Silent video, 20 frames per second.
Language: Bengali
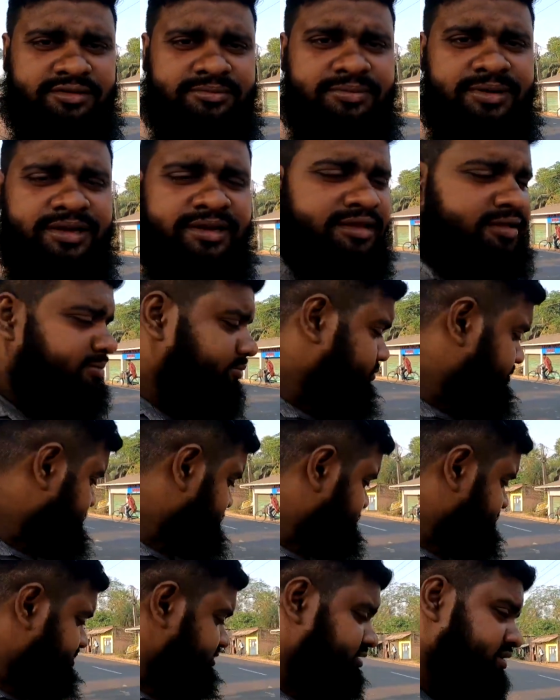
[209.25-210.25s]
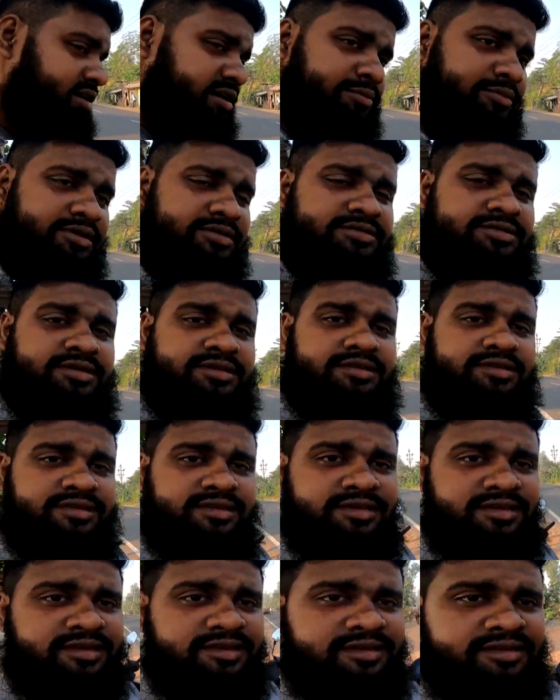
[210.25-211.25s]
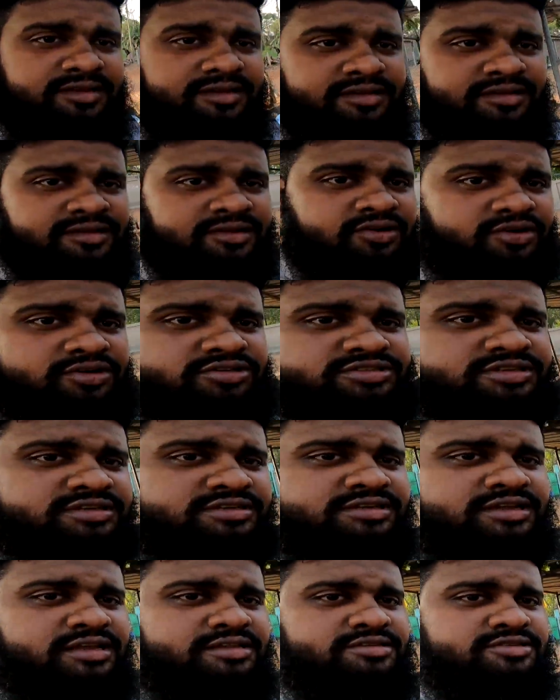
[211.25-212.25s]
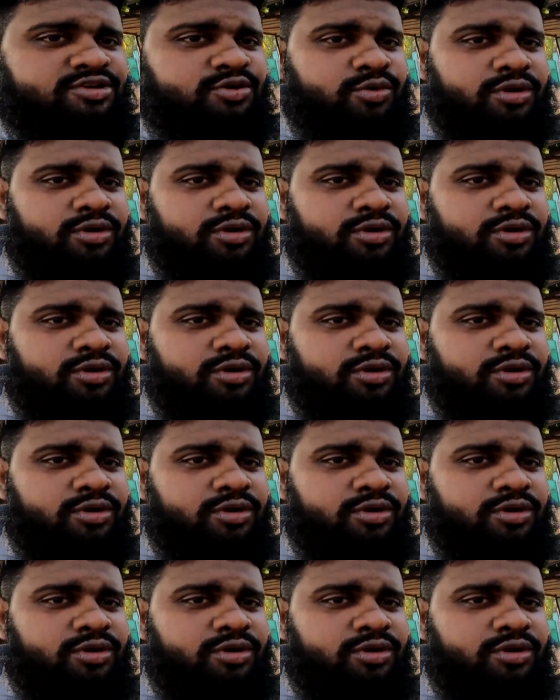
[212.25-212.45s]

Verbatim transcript: বেরিয়ে পড়েছি আমার সাথে রসান যাচ্ছে